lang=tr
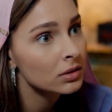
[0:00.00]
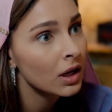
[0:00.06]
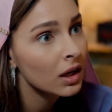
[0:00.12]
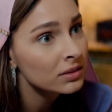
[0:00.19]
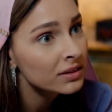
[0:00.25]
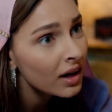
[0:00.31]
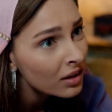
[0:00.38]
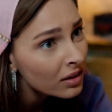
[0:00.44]
Ya
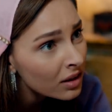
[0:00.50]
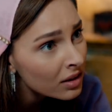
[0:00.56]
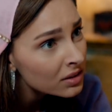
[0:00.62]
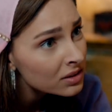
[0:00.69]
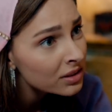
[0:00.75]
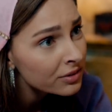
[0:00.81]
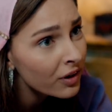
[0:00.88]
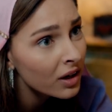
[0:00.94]
ne
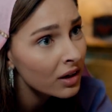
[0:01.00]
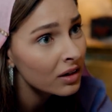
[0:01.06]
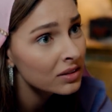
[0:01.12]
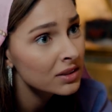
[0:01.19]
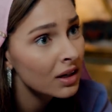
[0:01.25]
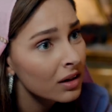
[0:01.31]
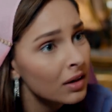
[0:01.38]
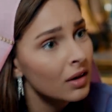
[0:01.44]
alakası var
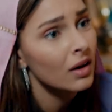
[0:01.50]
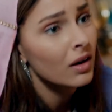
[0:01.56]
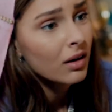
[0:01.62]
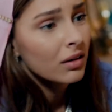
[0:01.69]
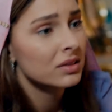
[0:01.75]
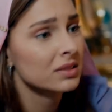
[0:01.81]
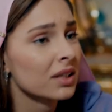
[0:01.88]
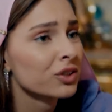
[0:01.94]
Hazar?
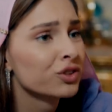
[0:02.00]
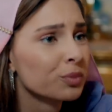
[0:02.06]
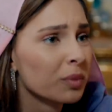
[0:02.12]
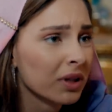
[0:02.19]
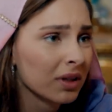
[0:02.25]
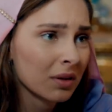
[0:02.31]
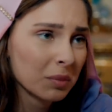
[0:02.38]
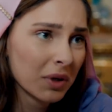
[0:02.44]

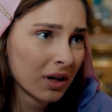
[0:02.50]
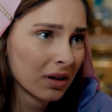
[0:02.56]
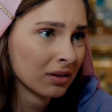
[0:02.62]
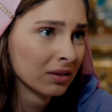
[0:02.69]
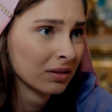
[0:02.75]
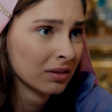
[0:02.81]
Saçmalama.